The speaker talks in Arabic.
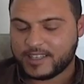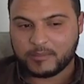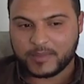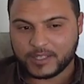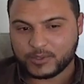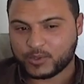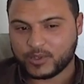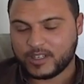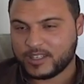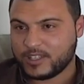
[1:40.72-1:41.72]
لما
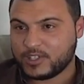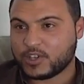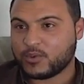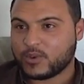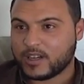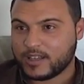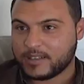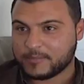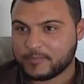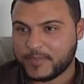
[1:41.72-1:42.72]
ادخل الجو هان
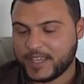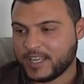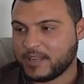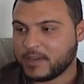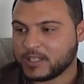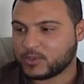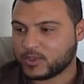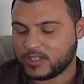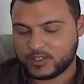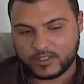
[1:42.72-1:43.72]
يعني لما
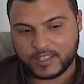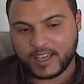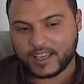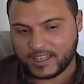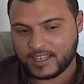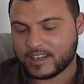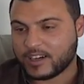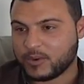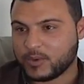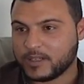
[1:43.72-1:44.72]
ادخل داخل
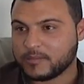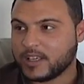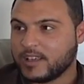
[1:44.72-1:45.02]
القهوه